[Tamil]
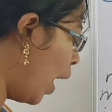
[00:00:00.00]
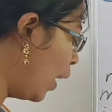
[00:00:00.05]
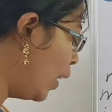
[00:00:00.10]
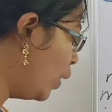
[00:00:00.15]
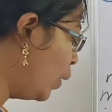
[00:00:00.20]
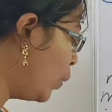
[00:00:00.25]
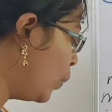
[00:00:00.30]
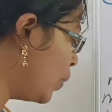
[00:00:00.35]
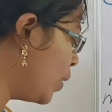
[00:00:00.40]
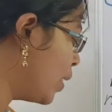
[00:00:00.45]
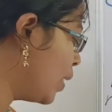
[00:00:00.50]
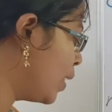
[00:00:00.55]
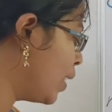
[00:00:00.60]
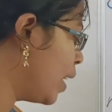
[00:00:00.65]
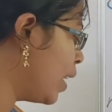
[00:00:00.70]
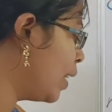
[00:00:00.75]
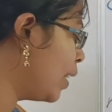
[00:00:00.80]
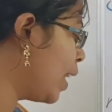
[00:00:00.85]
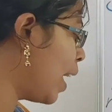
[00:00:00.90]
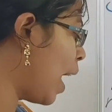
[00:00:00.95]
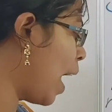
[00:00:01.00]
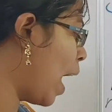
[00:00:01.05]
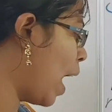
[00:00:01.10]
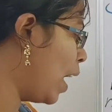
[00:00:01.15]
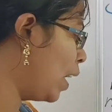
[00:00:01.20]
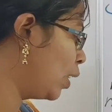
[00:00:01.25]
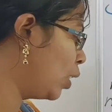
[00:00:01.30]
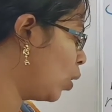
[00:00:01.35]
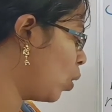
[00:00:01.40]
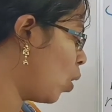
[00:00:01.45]
அண்ட் டு டிஸ்டில் த
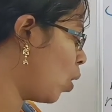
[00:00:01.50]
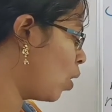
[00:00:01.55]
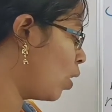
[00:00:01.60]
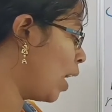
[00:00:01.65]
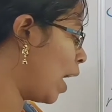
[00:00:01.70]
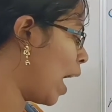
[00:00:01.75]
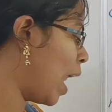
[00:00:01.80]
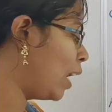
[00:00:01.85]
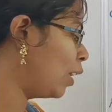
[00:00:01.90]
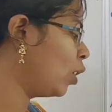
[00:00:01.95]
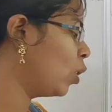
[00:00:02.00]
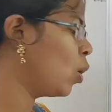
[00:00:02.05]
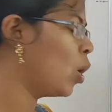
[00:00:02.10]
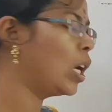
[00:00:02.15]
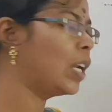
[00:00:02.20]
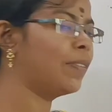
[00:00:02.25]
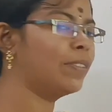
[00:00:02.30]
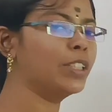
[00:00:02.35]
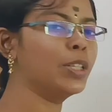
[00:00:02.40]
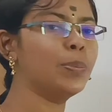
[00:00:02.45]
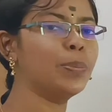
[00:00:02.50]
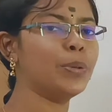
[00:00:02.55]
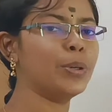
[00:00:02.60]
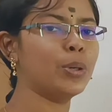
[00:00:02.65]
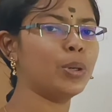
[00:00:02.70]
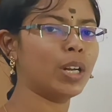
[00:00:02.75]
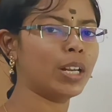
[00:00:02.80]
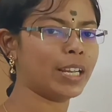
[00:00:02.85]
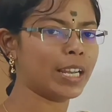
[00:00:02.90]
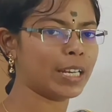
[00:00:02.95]
ஆல்கஹால் ஆல்கஹாலை வந்து
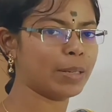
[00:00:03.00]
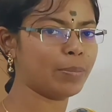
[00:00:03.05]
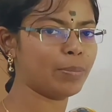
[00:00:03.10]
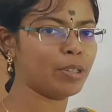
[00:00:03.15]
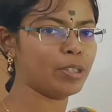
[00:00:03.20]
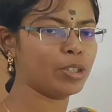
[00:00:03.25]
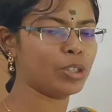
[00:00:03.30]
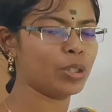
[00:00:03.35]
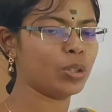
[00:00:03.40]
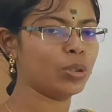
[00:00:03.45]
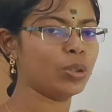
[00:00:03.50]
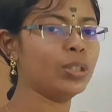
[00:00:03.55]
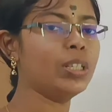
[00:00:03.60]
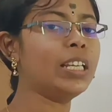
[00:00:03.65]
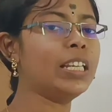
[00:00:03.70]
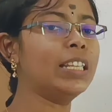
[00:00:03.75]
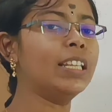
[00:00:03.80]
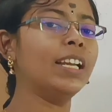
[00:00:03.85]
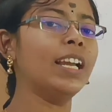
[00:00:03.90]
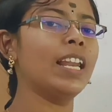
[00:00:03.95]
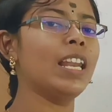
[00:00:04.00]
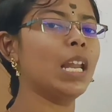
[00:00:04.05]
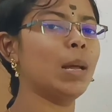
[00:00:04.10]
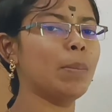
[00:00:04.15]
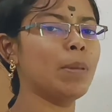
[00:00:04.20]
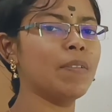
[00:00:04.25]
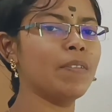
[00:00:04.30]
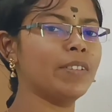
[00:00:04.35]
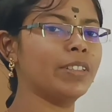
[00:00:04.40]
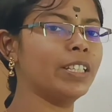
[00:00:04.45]
பியூராக கெட் பண்ணுறதுக்கு
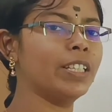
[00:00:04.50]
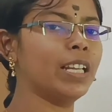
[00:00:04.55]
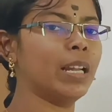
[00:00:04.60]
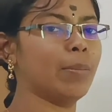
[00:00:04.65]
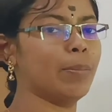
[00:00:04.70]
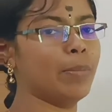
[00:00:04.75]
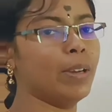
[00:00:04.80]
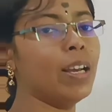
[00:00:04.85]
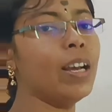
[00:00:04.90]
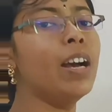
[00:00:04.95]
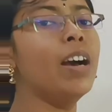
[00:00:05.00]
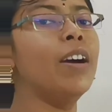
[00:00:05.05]
இதுக்கெல்லாமே வந்து நம்ம